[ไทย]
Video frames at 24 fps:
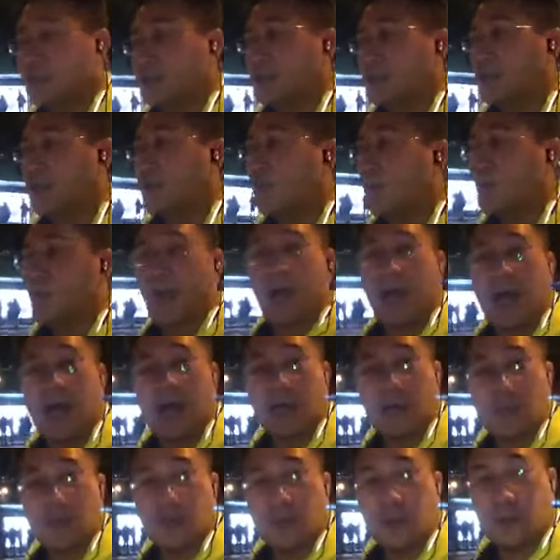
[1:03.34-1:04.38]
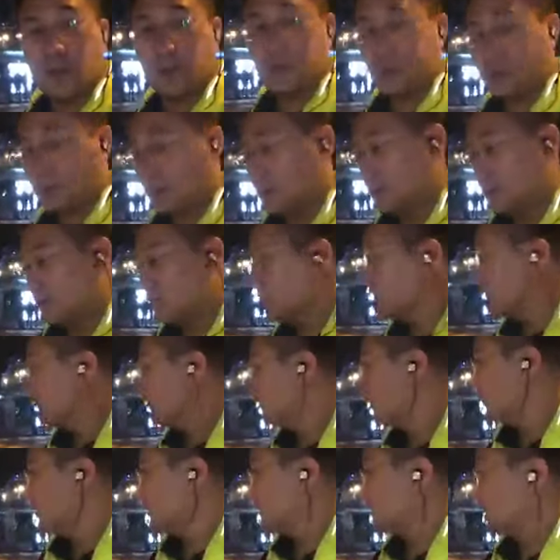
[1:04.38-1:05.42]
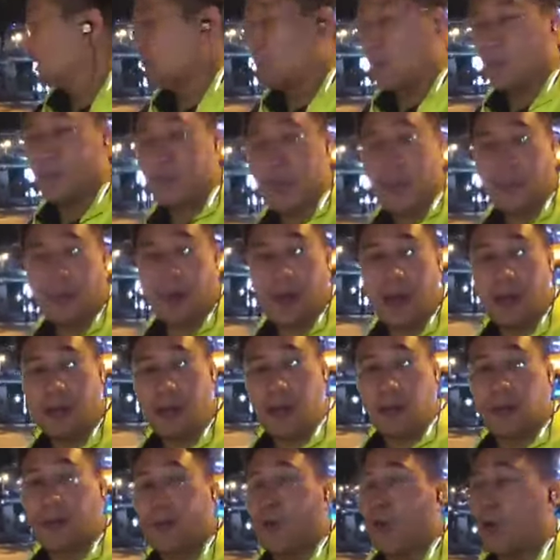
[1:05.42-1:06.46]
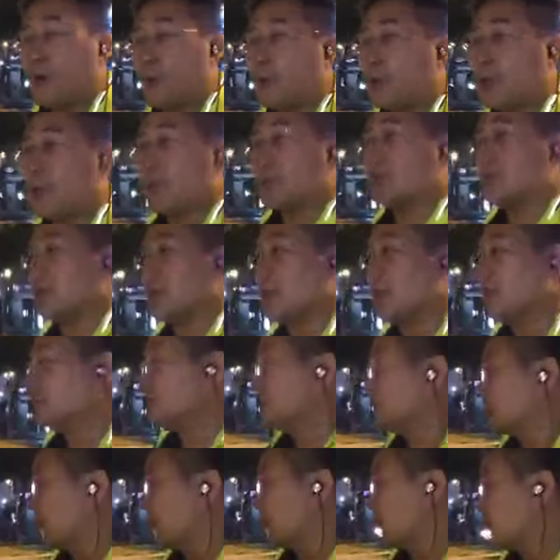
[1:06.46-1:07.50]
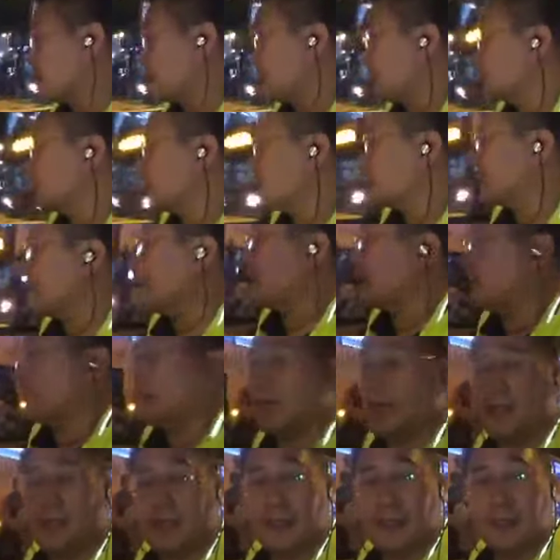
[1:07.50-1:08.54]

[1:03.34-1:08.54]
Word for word: ยังคงค้างอยู่คือผมเก็บข้าวเก็บของไปแล้วเตรียมที่จะเข้าที่ตั้งแล้ว